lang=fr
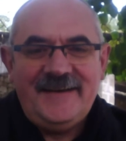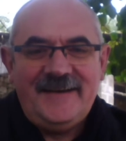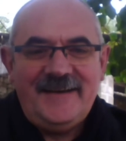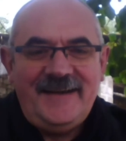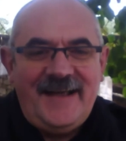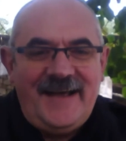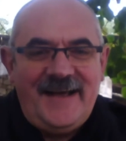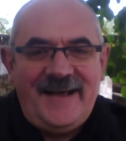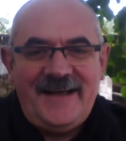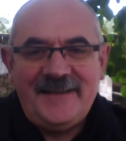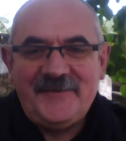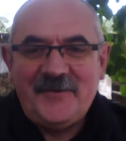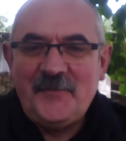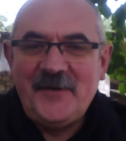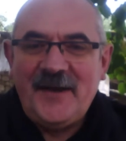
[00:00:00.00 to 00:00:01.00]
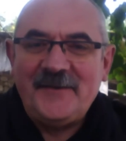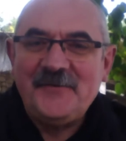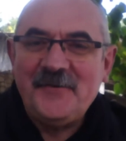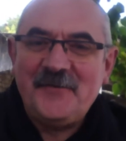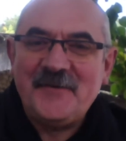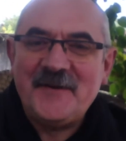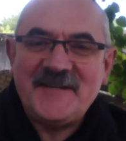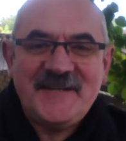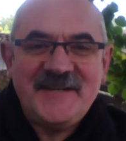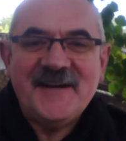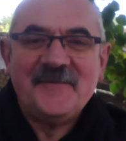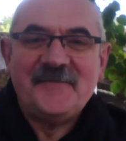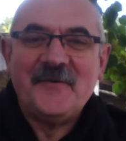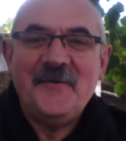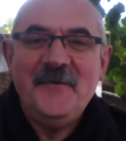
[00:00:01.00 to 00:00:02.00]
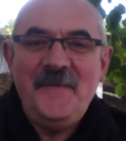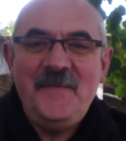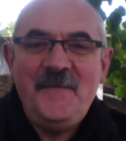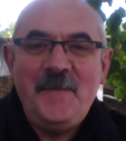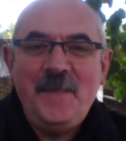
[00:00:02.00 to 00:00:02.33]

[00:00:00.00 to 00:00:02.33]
La température fraîchit un peu,